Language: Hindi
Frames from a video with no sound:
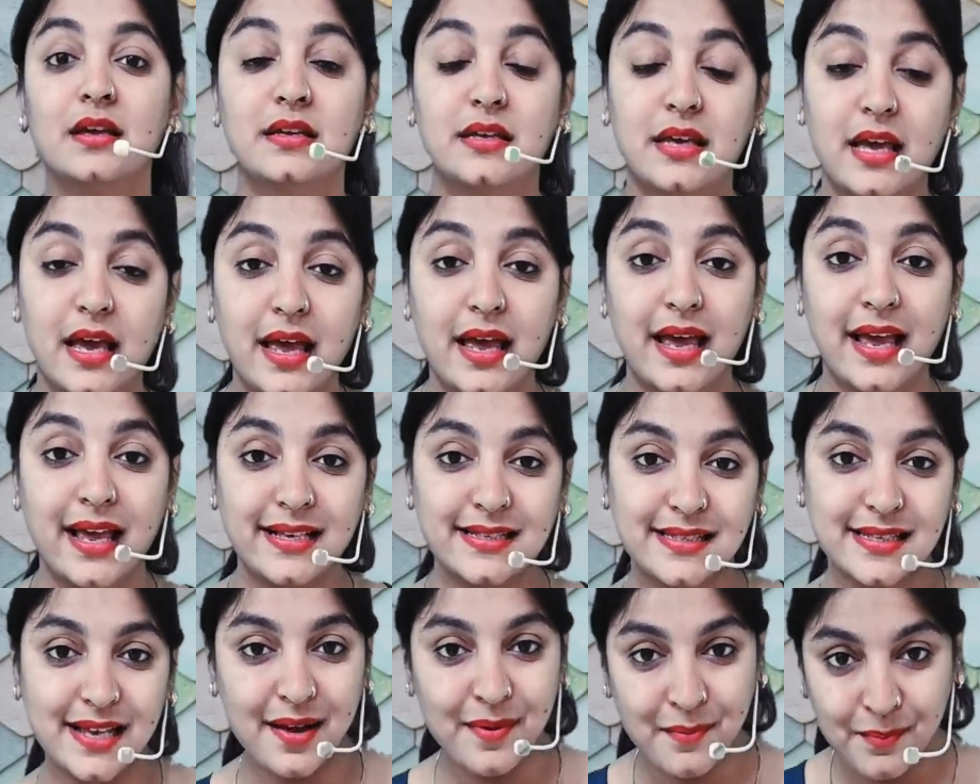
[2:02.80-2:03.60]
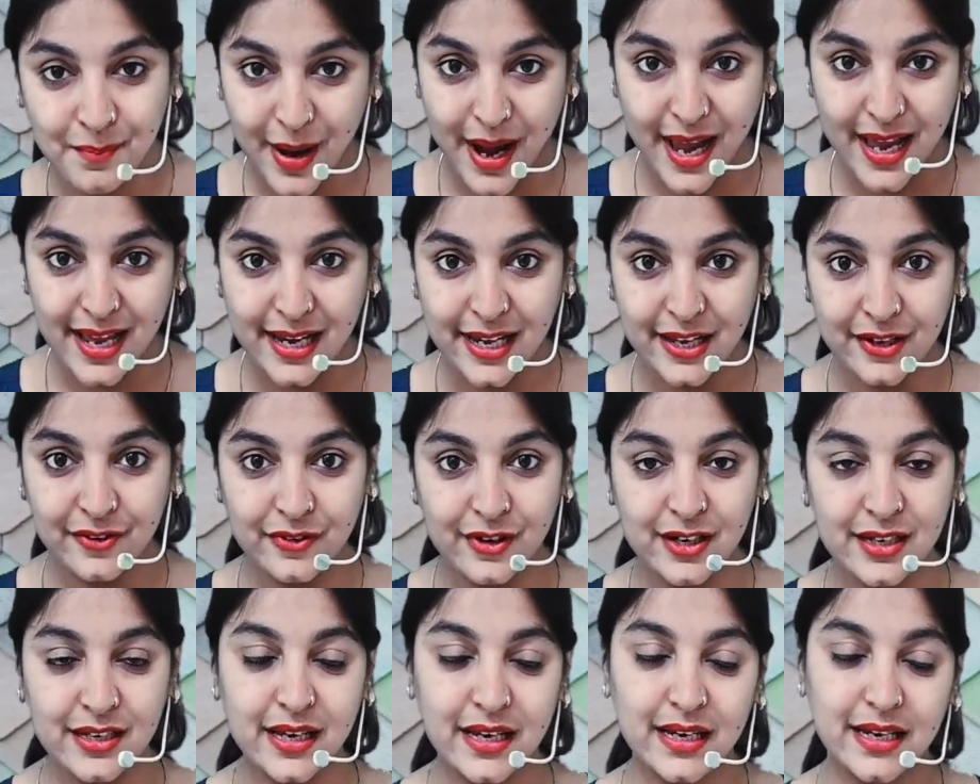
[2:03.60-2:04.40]
यह एग्ज़ाम
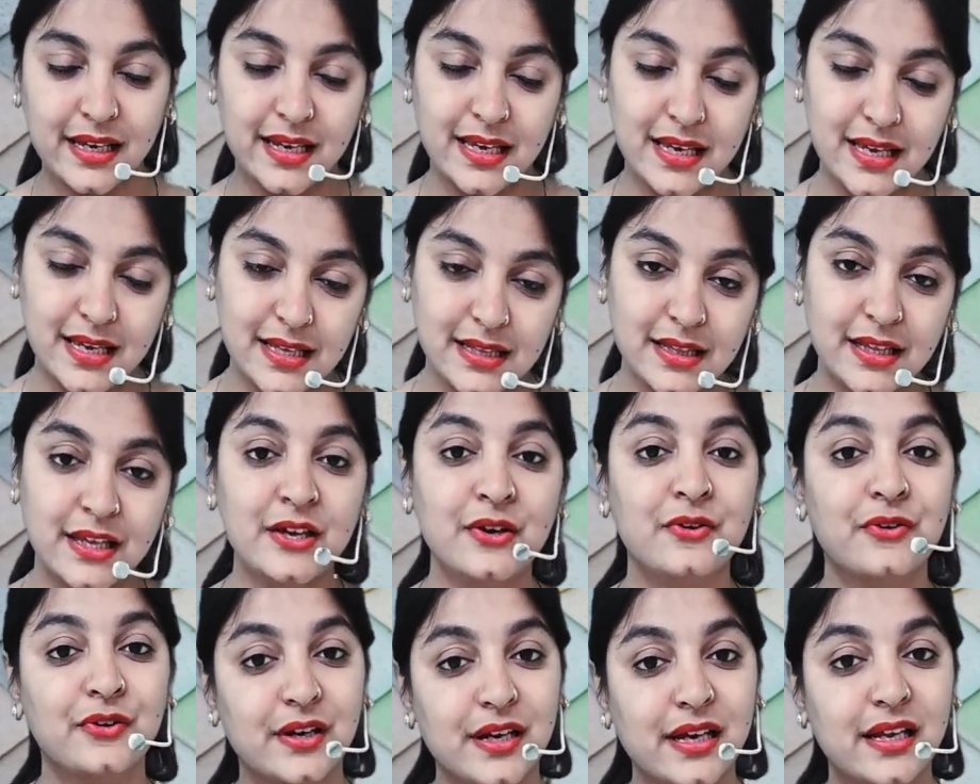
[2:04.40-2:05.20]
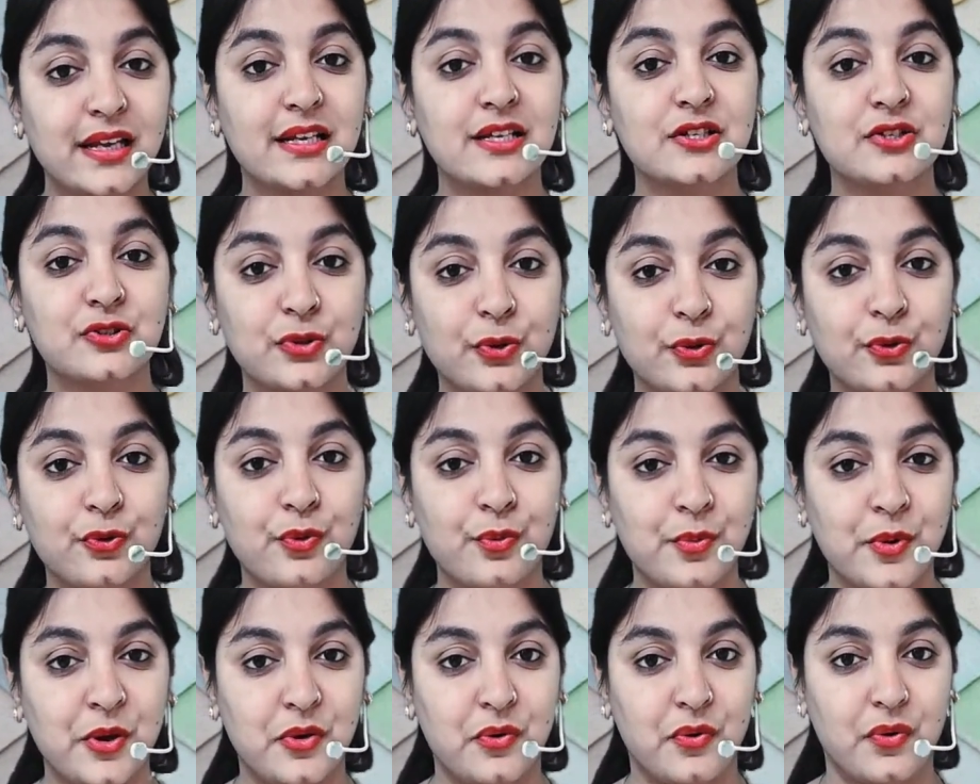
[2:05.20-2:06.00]
बायलिंगुअल यानी कि हिंदी और इंग्लिश दोनों
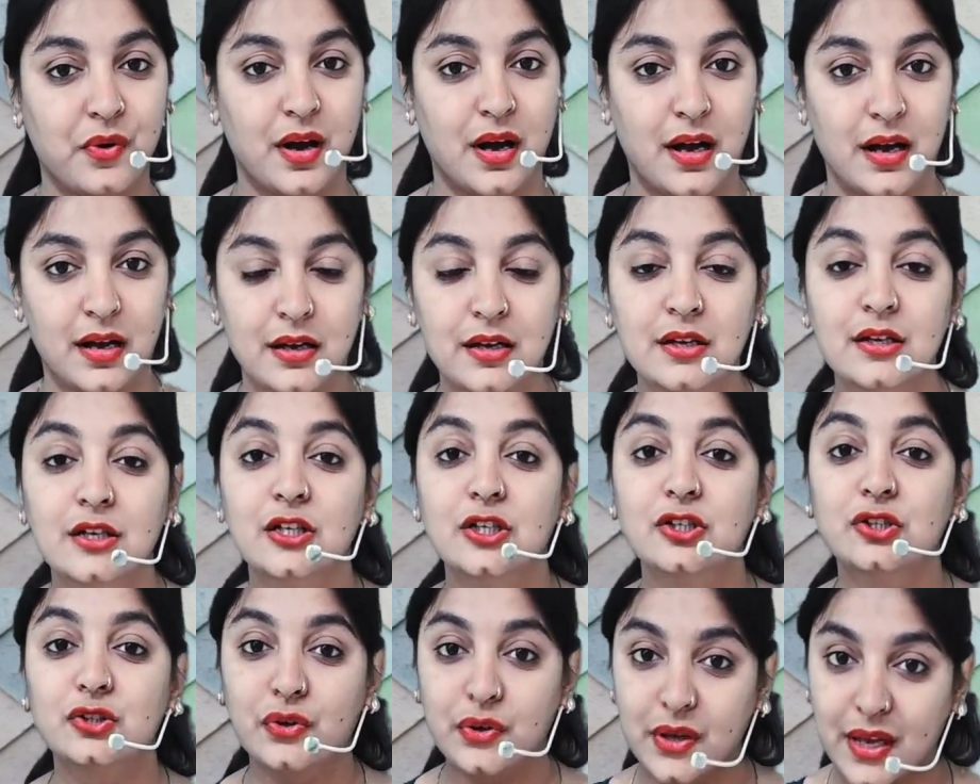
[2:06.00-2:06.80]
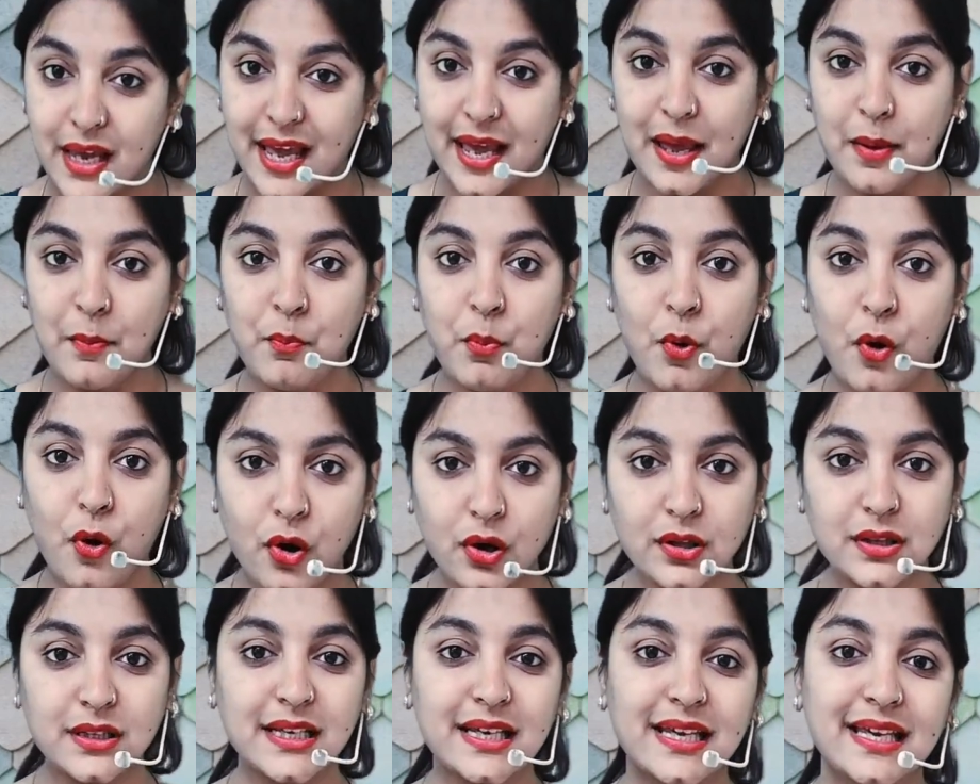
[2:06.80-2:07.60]
में होगा तो यह
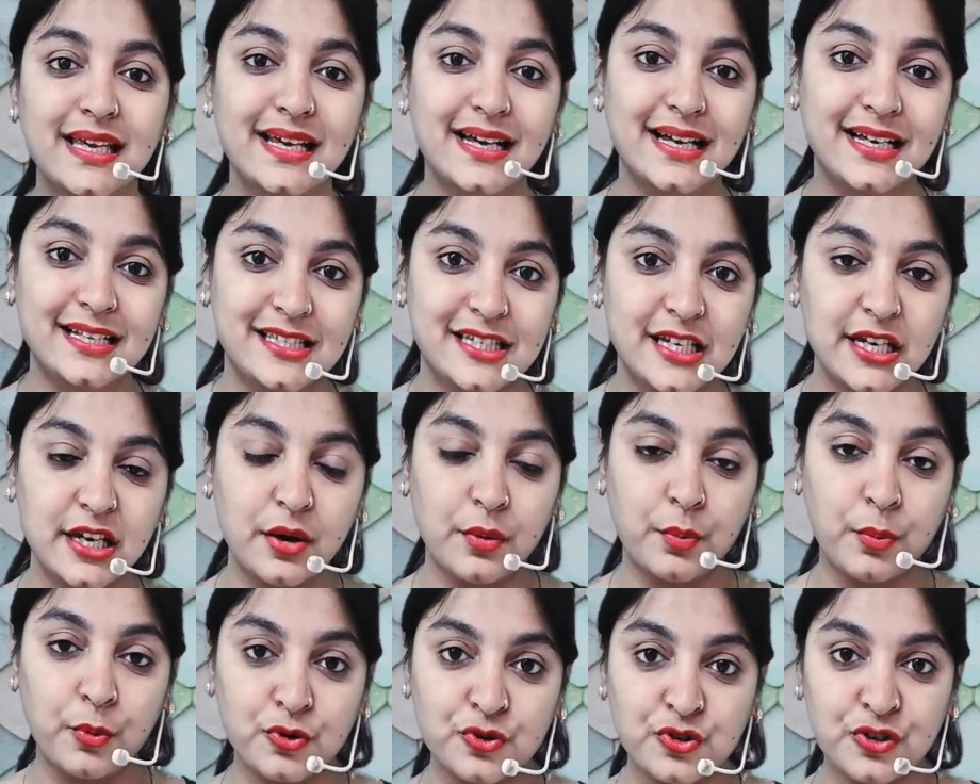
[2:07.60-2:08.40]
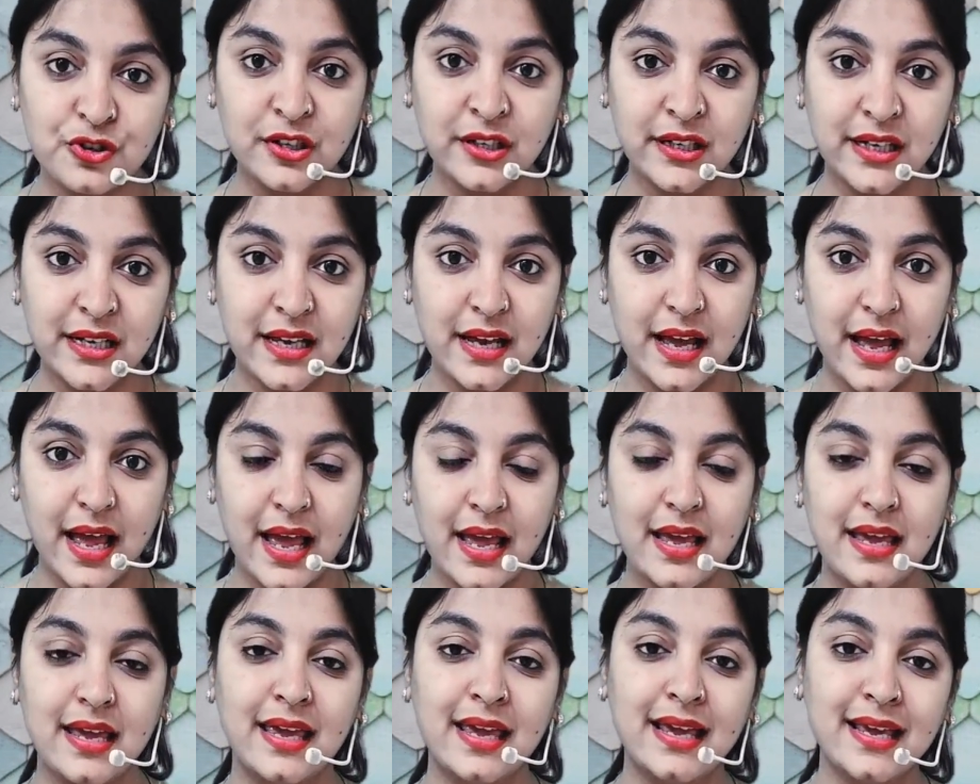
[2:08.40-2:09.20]
बहुत ही अच्छी अपॉर्चुनिटी है
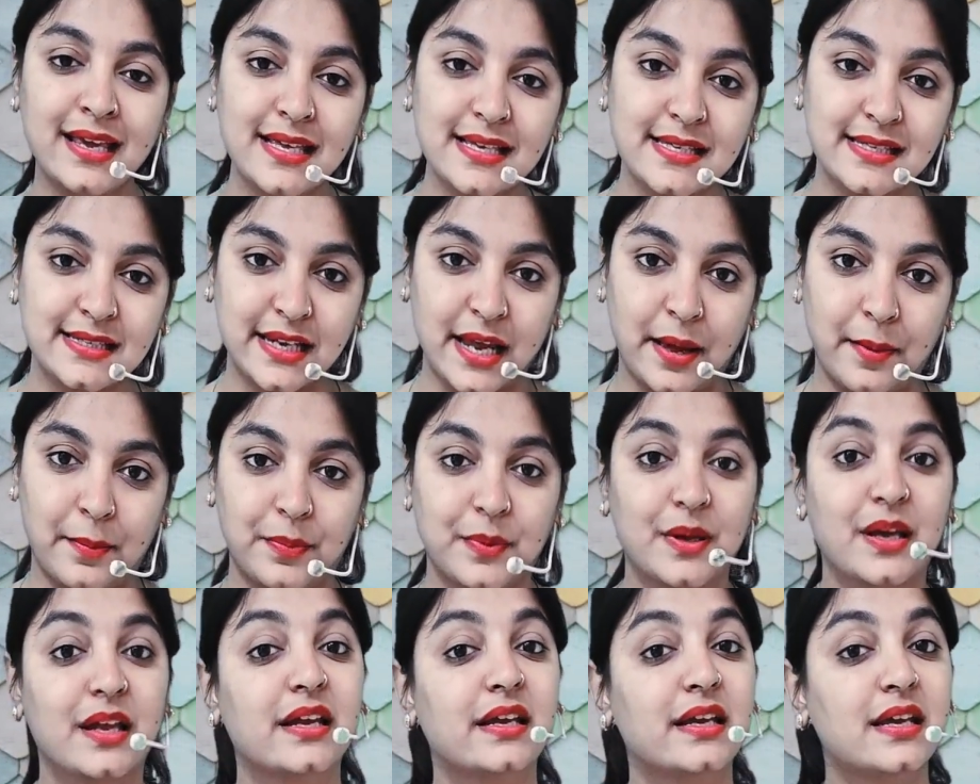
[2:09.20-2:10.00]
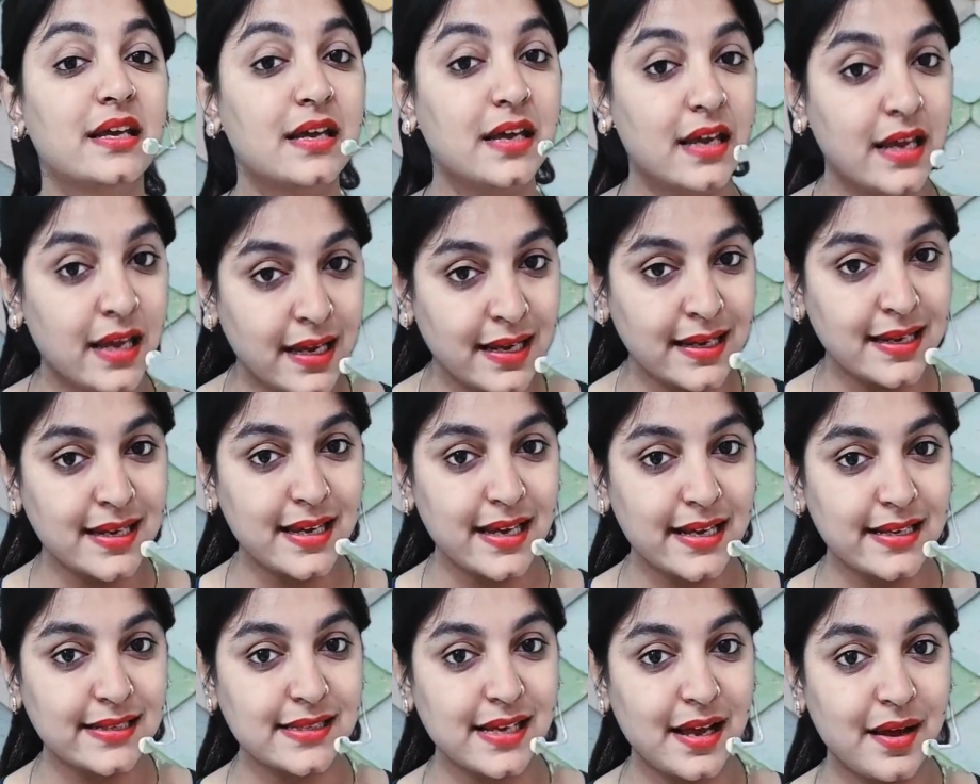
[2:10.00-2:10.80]
एक ही स्टेप यानी कि एक
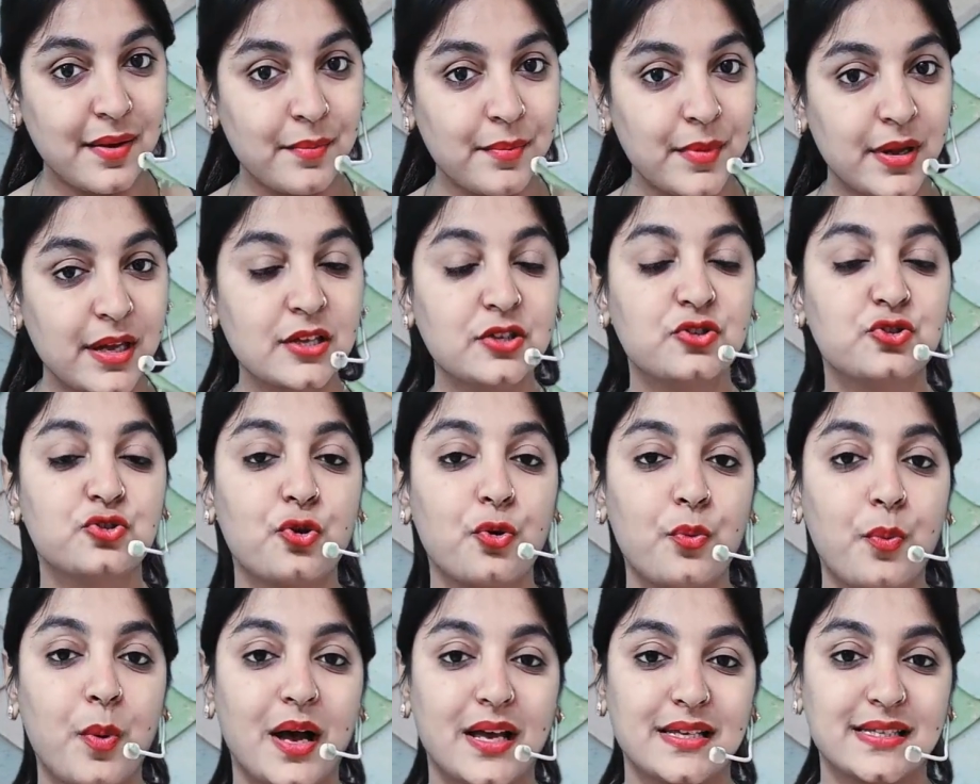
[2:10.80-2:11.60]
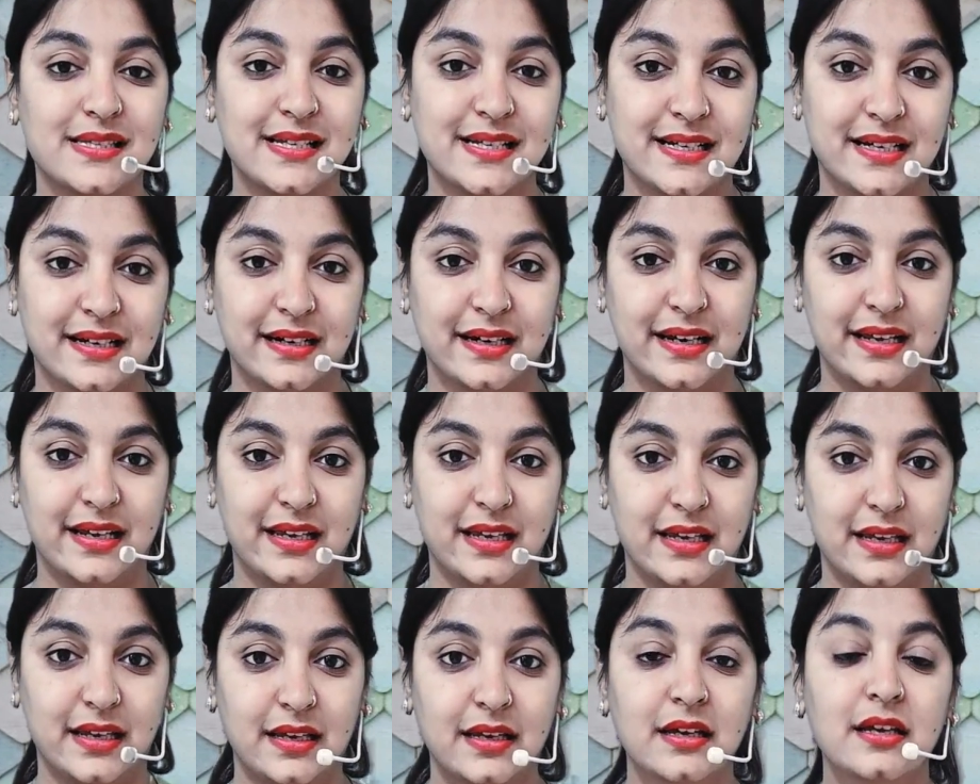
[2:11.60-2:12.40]
ही एग्ज़ाम में जॉब हासिल करने
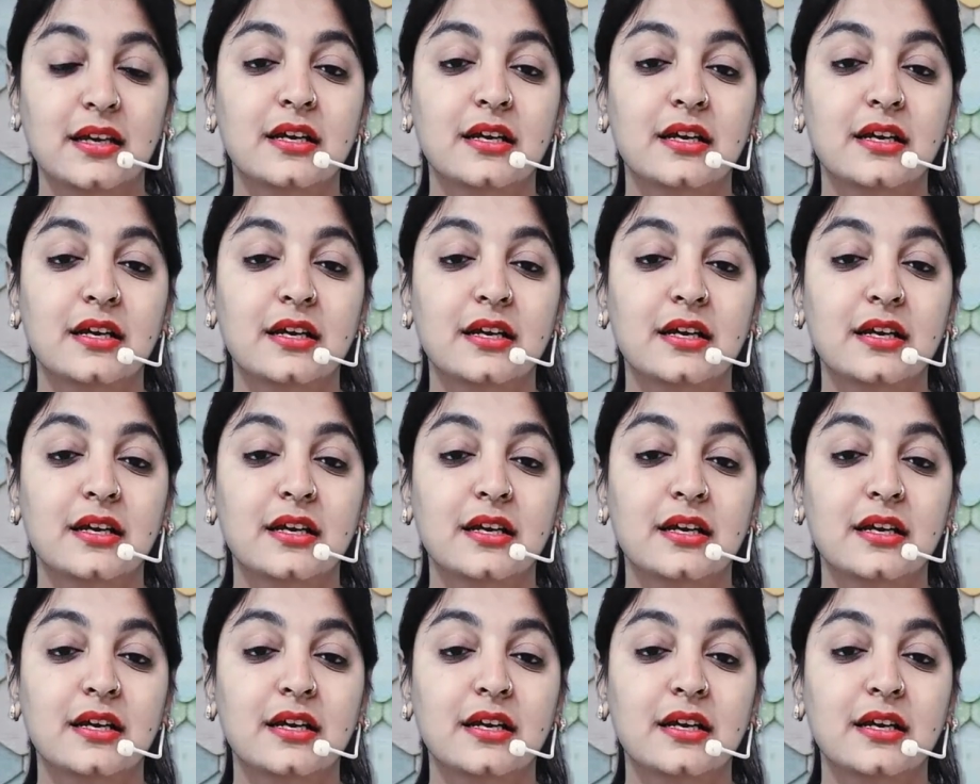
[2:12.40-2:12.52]
की